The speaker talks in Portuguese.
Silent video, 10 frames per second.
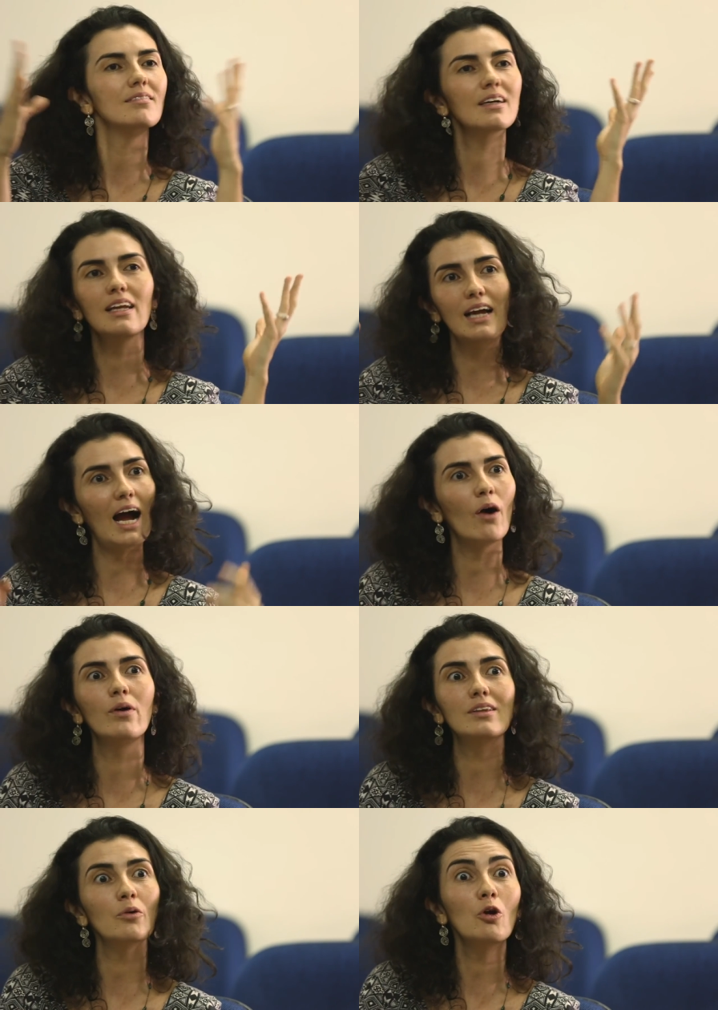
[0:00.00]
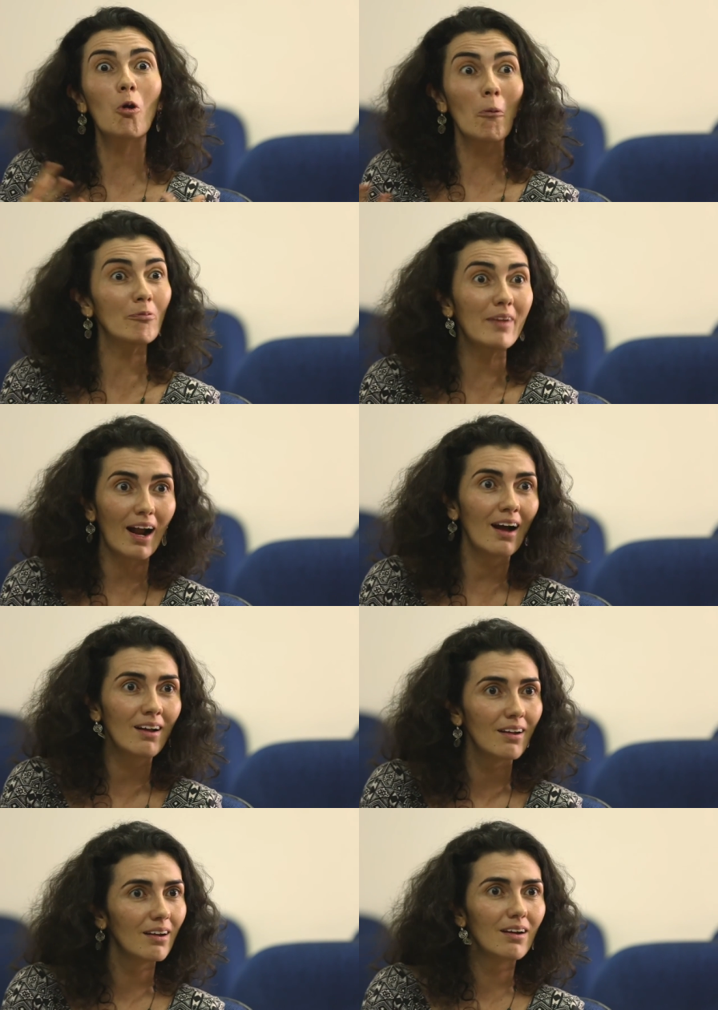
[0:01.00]
criar ou então
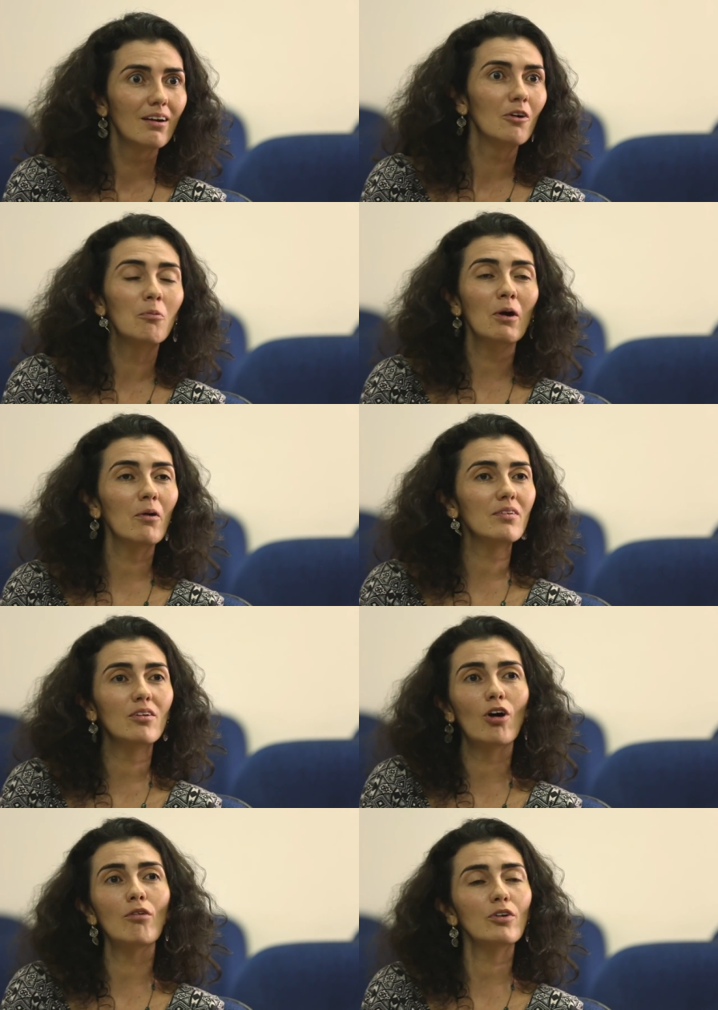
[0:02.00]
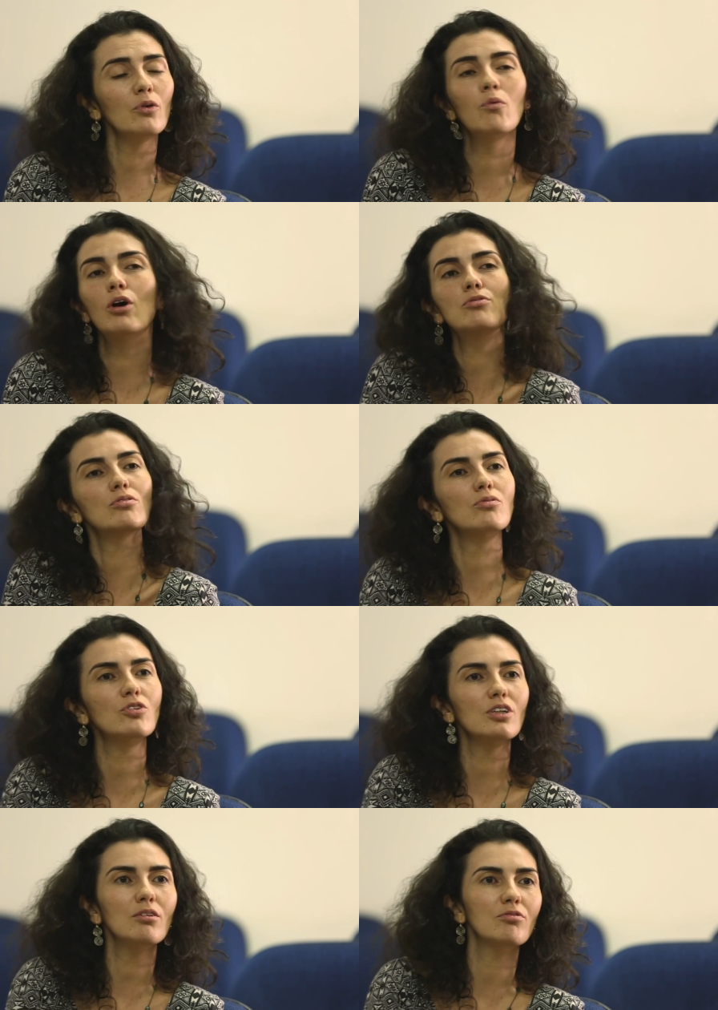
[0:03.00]
encontrar uma coisa nova que o outro não
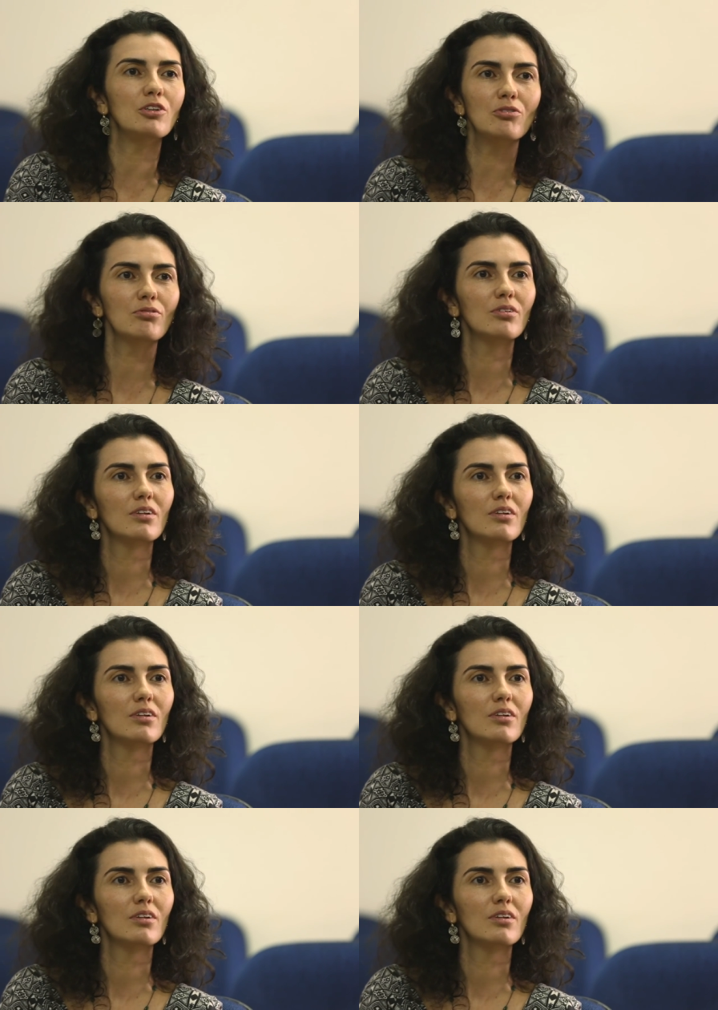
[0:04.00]
tinha visto.